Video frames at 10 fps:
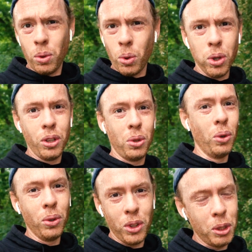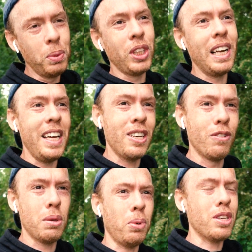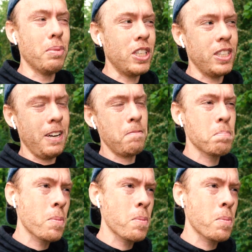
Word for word: todo, todo tipo de cliente que você possa imaginar